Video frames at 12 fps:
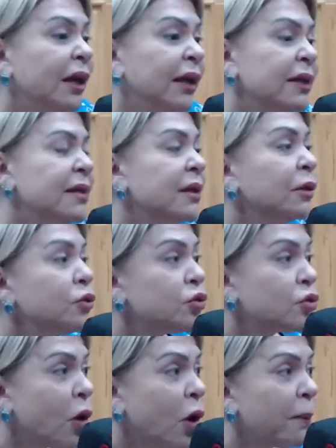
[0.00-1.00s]
Aliás, não
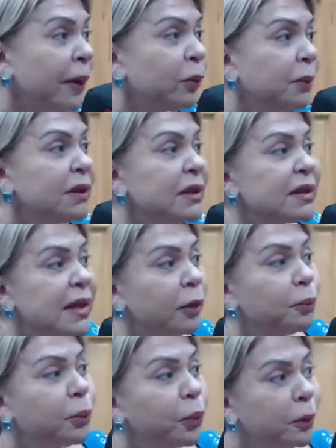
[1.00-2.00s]
só para o
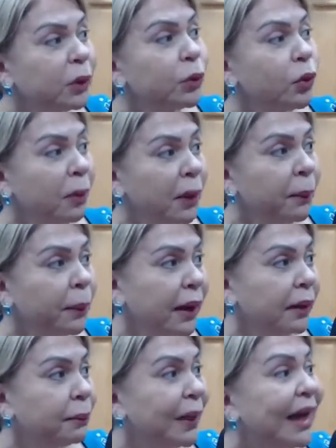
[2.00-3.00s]
Ministério Público do
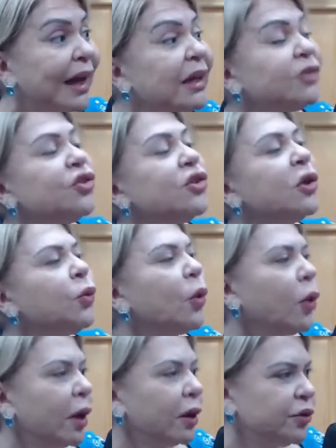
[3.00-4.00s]
Amapá, para a região
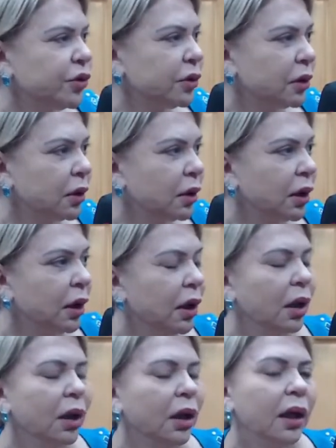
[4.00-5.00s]
norte. Olha isso.
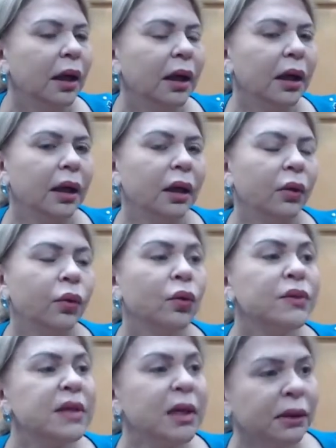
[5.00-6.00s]
É, o
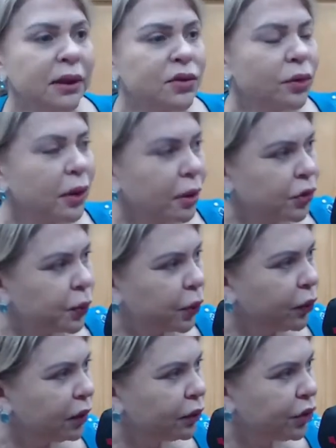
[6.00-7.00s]
Conselho Nacional de
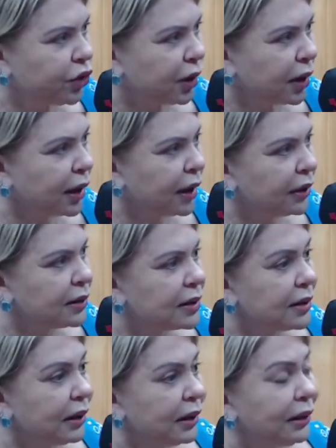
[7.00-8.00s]
Procuradores
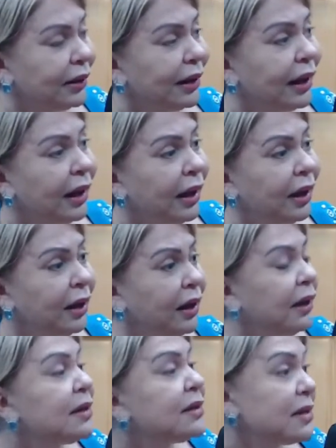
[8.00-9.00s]
Gerais, ele, é,
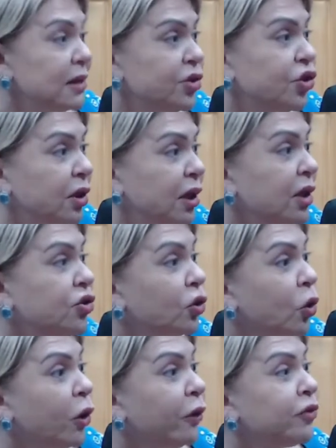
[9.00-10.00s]
ele existe desde
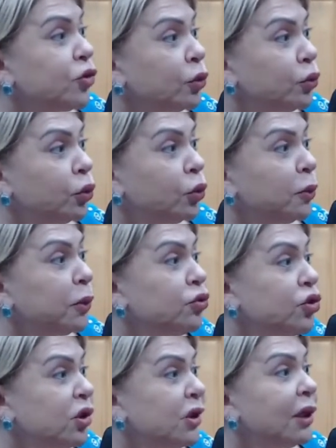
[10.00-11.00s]
9 de outubro
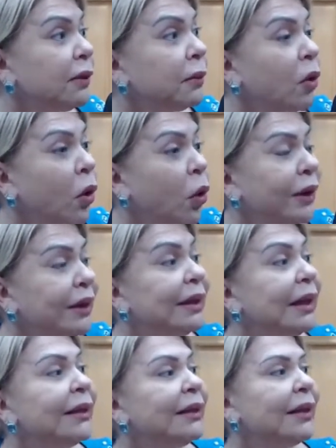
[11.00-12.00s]
de
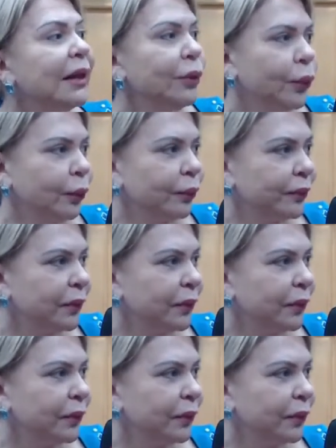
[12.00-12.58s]
81.